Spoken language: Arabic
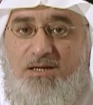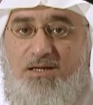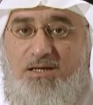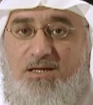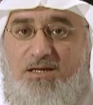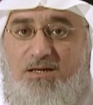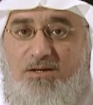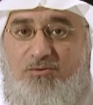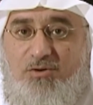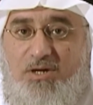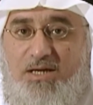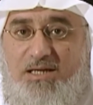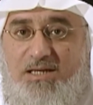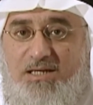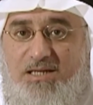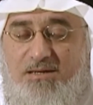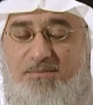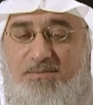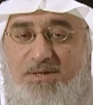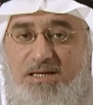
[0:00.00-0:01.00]
آه،
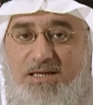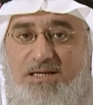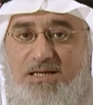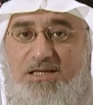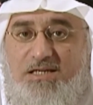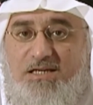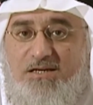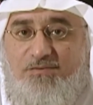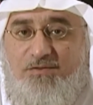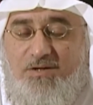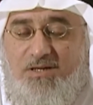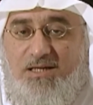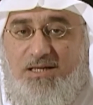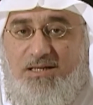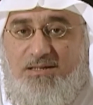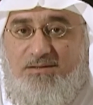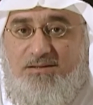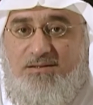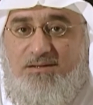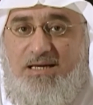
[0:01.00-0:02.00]
وانما هي
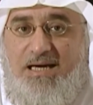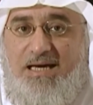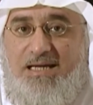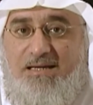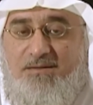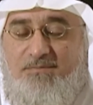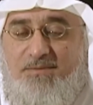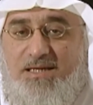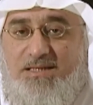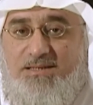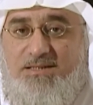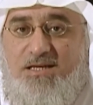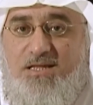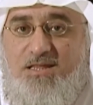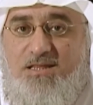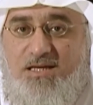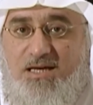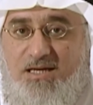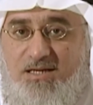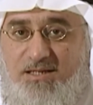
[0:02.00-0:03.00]
فقط علامات
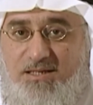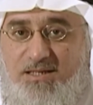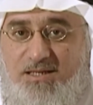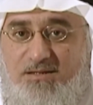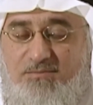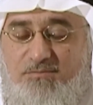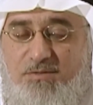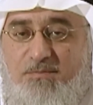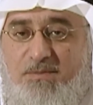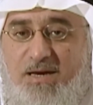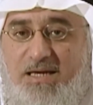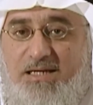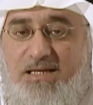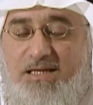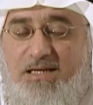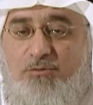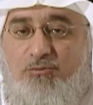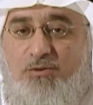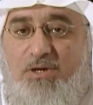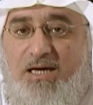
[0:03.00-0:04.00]
انذاريه بمعنى
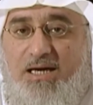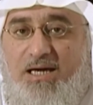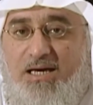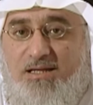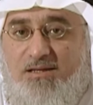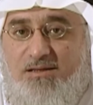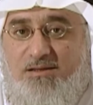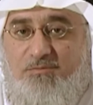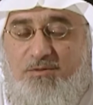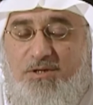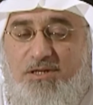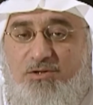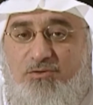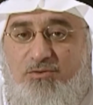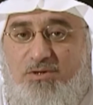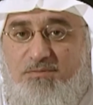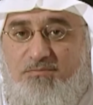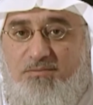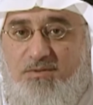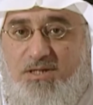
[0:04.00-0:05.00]
لو لاحظت
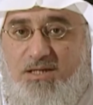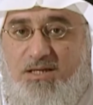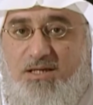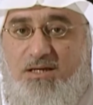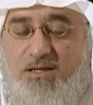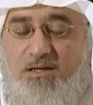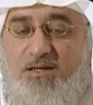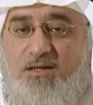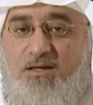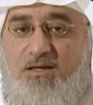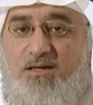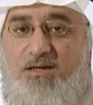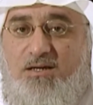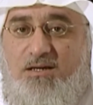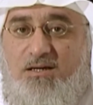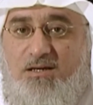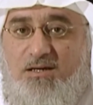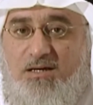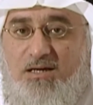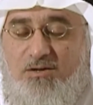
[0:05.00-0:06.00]
بانه ابني
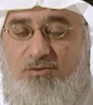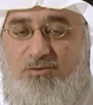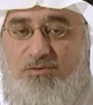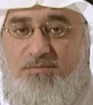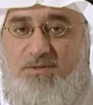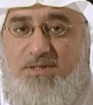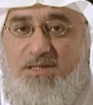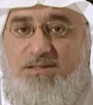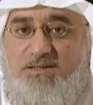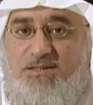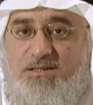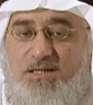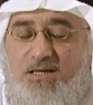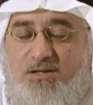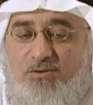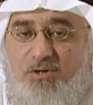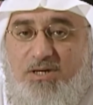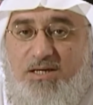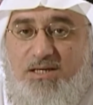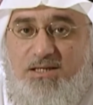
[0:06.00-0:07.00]
آه، أو ابنتي
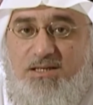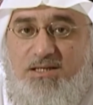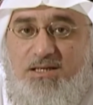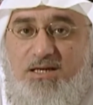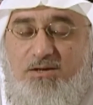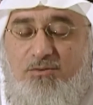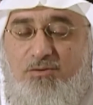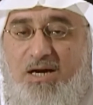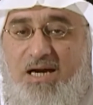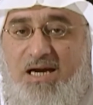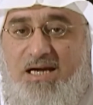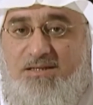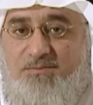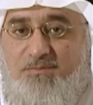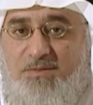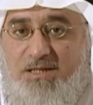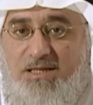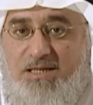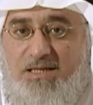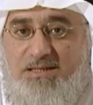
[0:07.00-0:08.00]
أو أخي أو أحد
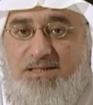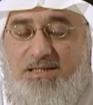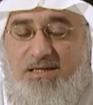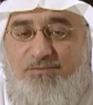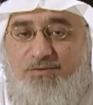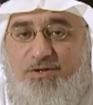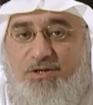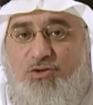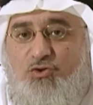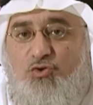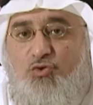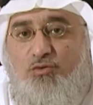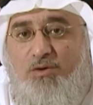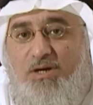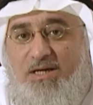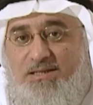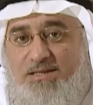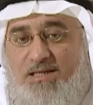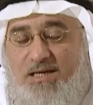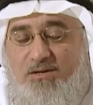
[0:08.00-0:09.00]
من الأطراف عنده
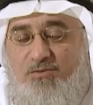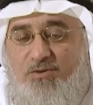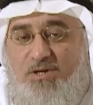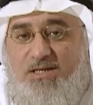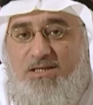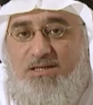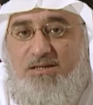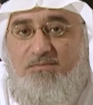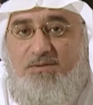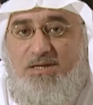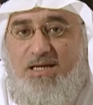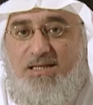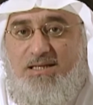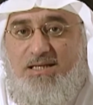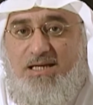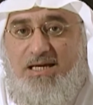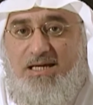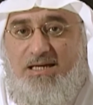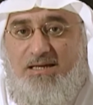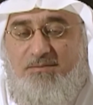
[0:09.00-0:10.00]
واحدة أو أكثر من هذه
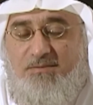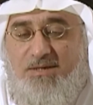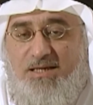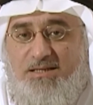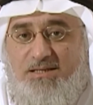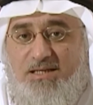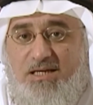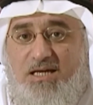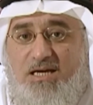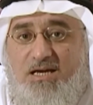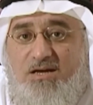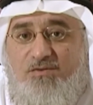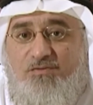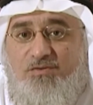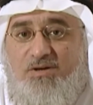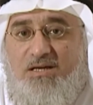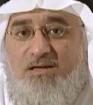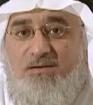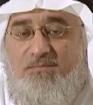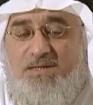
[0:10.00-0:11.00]
العلامات
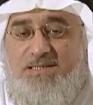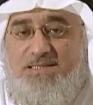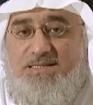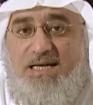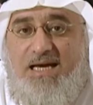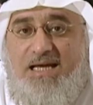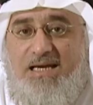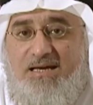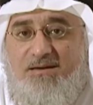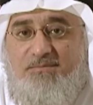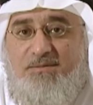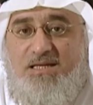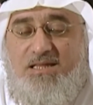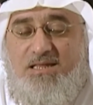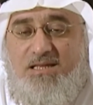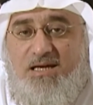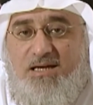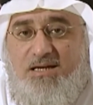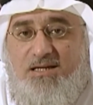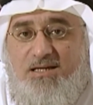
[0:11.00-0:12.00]
فهي بس علامة
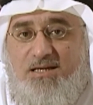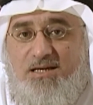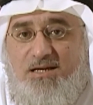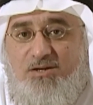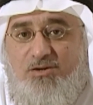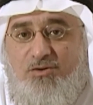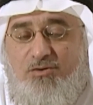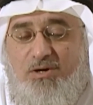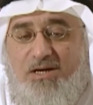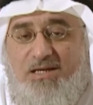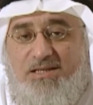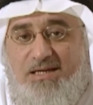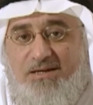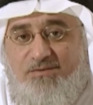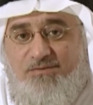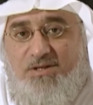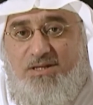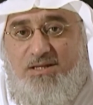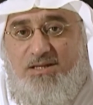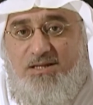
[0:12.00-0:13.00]
إنذارية أنه أضع
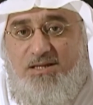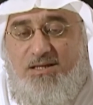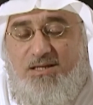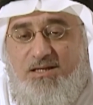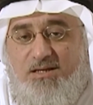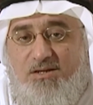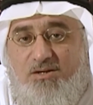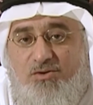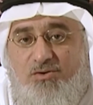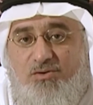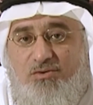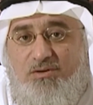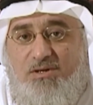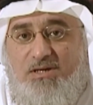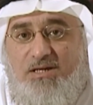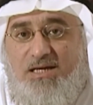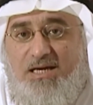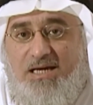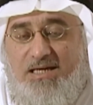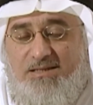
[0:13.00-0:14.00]
في ذهني أنه
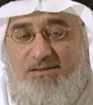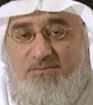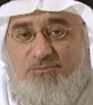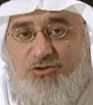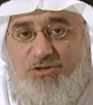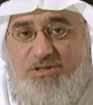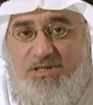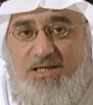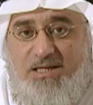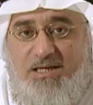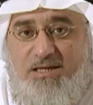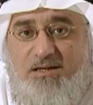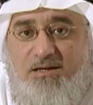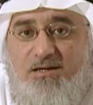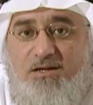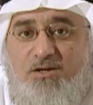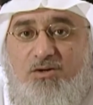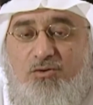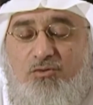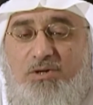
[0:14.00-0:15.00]
هذه مشكلة
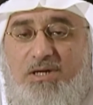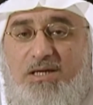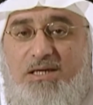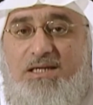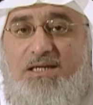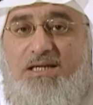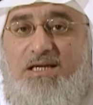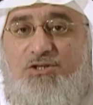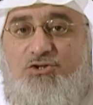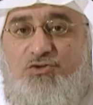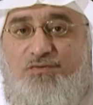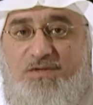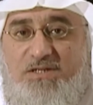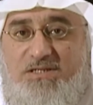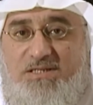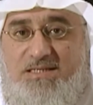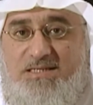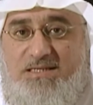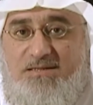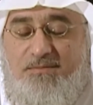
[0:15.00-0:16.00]
وخليني أشوف
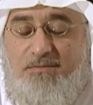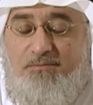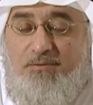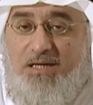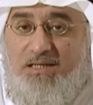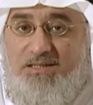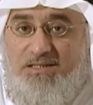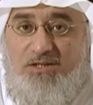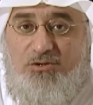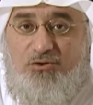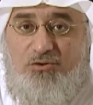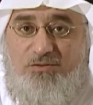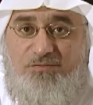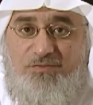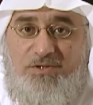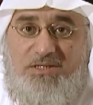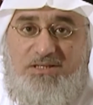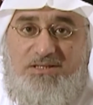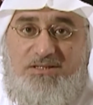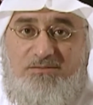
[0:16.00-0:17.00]
إيش السبب قد يكون
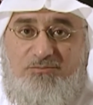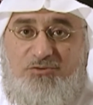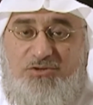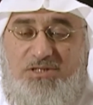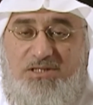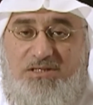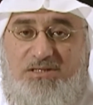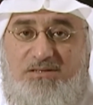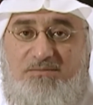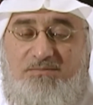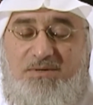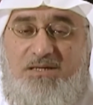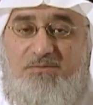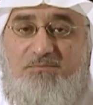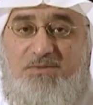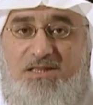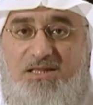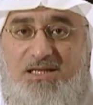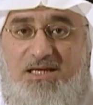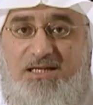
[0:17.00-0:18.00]
في عندي مشكلة إدمان
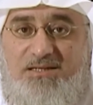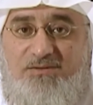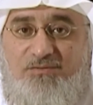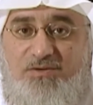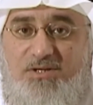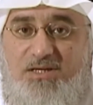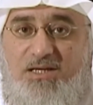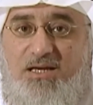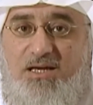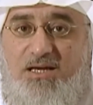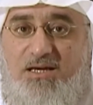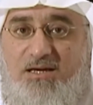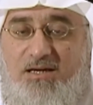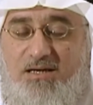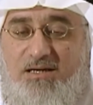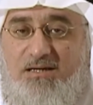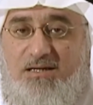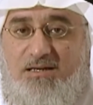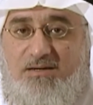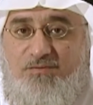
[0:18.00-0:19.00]
بالذات في
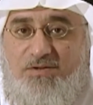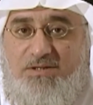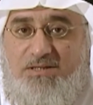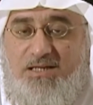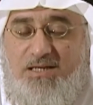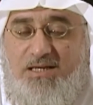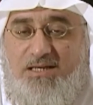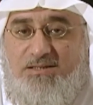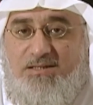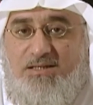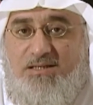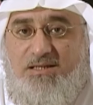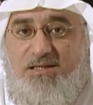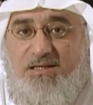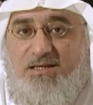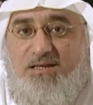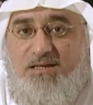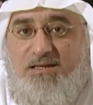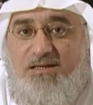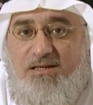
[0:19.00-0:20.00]
آه، الفترات
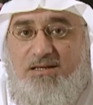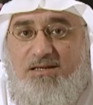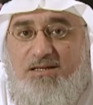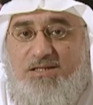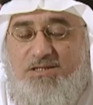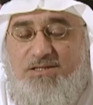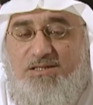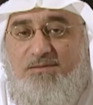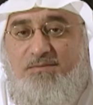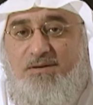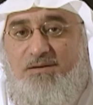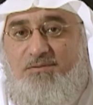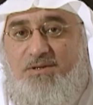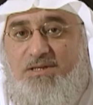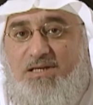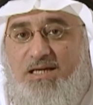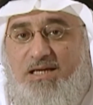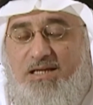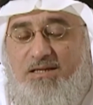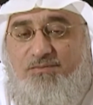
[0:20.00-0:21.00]
اللي آه،
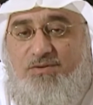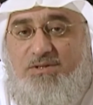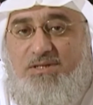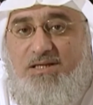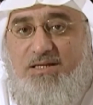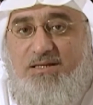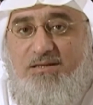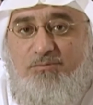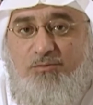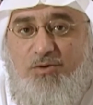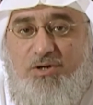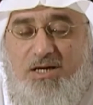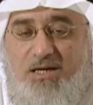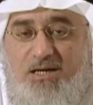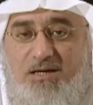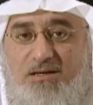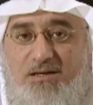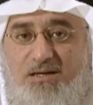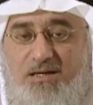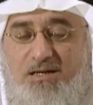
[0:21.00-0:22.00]
الشبابية يعني فترات
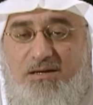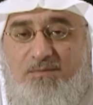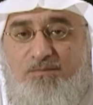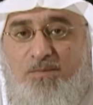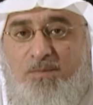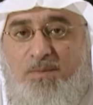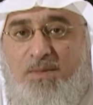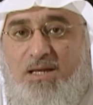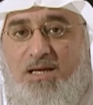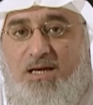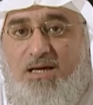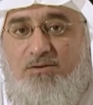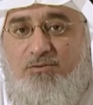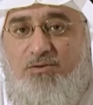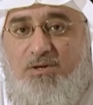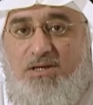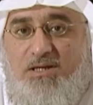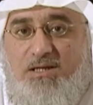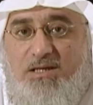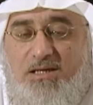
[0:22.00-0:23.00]
المراهقة
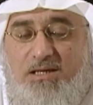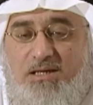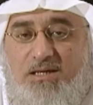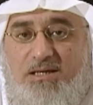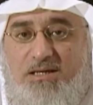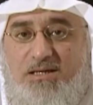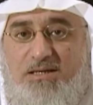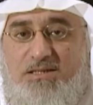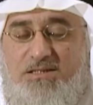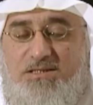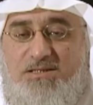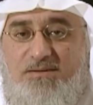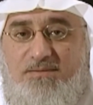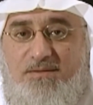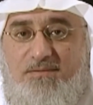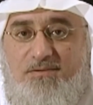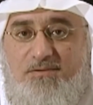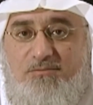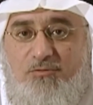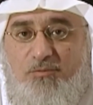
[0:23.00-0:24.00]
أو
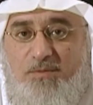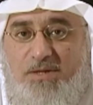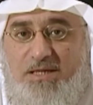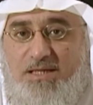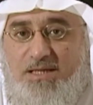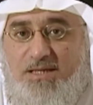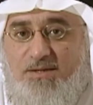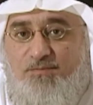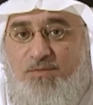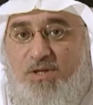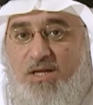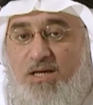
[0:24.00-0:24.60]
الشباب المبكر